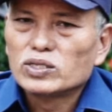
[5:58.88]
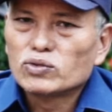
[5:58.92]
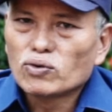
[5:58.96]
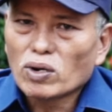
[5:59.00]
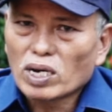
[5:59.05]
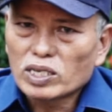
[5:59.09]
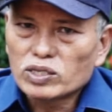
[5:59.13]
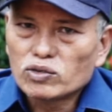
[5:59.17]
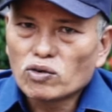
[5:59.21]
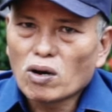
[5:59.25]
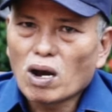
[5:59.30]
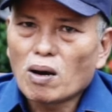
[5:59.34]

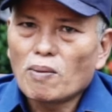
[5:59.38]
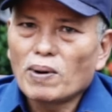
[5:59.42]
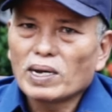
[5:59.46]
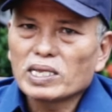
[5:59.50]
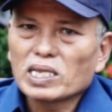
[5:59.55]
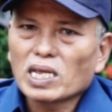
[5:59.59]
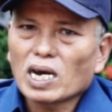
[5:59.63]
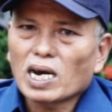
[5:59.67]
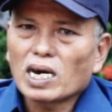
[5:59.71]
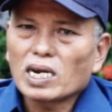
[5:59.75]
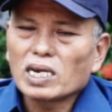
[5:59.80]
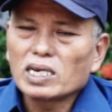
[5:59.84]
Juan Juha
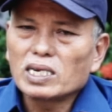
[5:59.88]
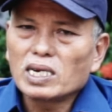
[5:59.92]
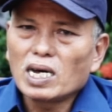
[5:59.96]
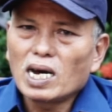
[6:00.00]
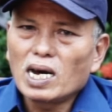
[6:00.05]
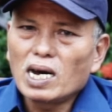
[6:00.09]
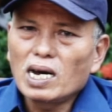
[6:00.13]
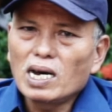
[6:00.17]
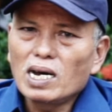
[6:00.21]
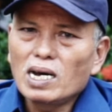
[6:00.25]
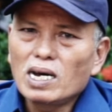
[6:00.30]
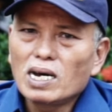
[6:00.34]

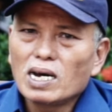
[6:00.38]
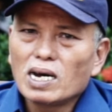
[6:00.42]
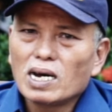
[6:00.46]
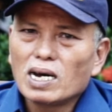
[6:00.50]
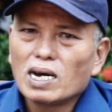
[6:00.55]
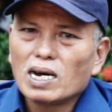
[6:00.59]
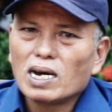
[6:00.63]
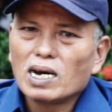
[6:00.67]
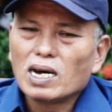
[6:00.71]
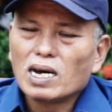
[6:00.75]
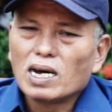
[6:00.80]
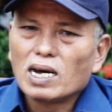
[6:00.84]
Karina,
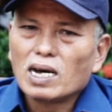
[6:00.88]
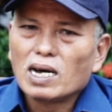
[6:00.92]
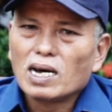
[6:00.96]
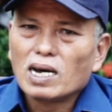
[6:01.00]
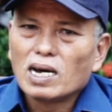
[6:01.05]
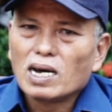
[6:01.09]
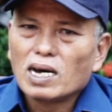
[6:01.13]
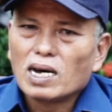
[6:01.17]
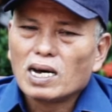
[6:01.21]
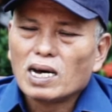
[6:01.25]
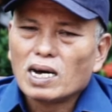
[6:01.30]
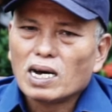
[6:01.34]

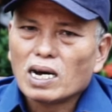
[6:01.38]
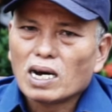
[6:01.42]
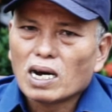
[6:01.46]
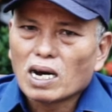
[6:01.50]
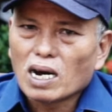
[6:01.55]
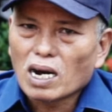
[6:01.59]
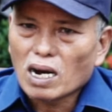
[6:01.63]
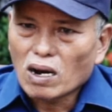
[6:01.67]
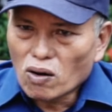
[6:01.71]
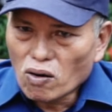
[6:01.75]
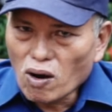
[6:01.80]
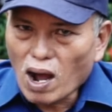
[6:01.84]

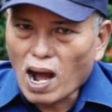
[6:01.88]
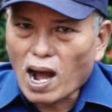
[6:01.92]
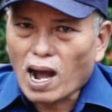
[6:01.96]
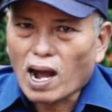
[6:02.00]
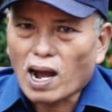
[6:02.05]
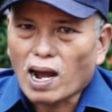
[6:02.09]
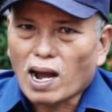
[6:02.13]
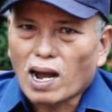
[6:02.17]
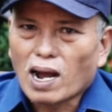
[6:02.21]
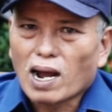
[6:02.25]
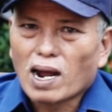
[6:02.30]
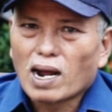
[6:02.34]

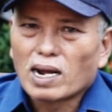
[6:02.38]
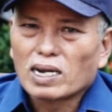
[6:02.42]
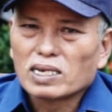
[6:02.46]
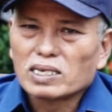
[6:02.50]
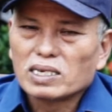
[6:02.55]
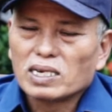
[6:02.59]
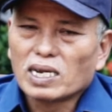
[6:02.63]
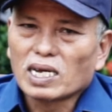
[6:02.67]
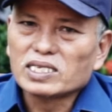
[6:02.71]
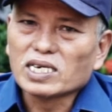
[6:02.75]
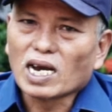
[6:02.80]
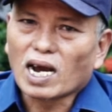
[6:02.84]
Oang.
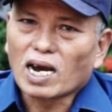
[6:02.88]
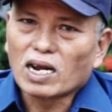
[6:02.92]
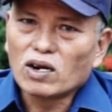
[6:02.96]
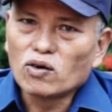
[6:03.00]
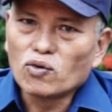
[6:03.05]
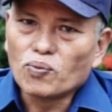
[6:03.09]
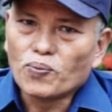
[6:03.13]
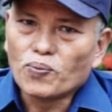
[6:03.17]
Dan jangan